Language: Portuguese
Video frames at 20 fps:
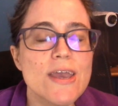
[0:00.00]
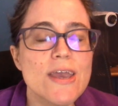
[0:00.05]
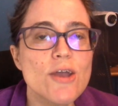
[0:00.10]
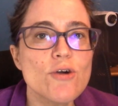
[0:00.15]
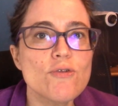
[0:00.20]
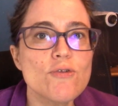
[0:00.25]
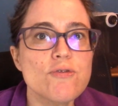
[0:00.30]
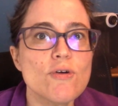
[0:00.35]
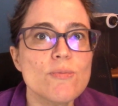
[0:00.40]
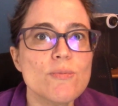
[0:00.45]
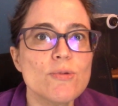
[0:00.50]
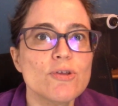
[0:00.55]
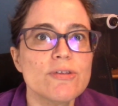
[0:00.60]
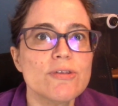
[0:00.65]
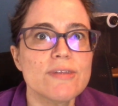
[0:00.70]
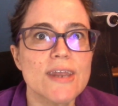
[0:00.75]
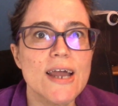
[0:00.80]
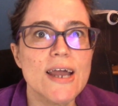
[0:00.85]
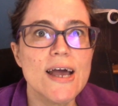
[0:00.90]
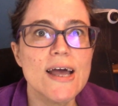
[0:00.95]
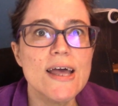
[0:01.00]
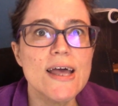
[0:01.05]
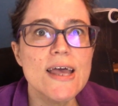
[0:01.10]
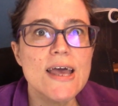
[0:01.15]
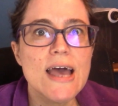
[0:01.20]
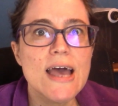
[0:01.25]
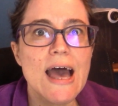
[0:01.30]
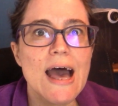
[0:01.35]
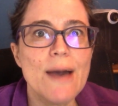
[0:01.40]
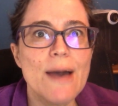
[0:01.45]
eu vou mostrar
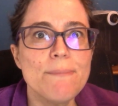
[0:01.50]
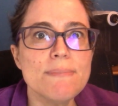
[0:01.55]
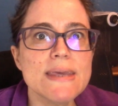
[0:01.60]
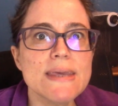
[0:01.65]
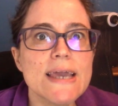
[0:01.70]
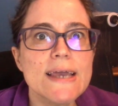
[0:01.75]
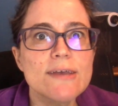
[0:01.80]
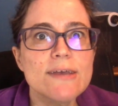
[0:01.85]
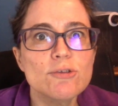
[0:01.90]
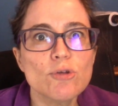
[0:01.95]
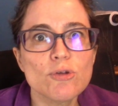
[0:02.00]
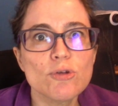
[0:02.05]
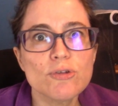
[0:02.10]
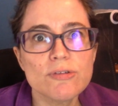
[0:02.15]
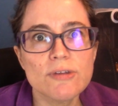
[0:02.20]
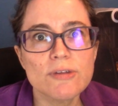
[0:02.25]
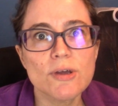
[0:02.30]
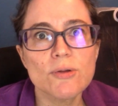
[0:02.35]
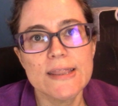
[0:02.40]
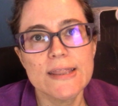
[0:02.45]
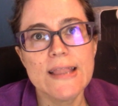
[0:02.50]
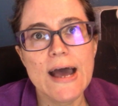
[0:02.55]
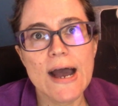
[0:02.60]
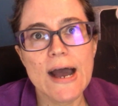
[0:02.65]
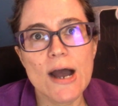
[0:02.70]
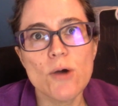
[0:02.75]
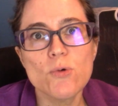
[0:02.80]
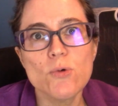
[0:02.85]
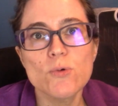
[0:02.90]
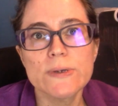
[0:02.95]
a minha resolução
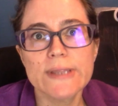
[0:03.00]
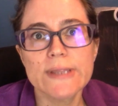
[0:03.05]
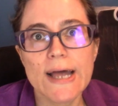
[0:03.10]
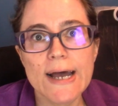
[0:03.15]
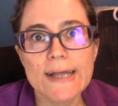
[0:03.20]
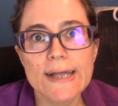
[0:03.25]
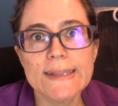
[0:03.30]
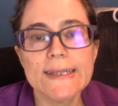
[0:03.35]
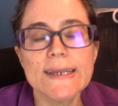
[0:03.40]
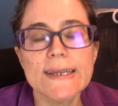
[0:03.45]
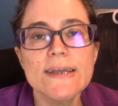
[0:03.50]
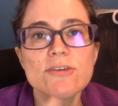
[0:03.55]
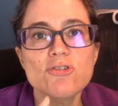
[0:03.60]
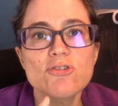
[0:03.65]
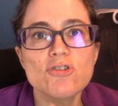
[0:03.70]
da A1 e da A3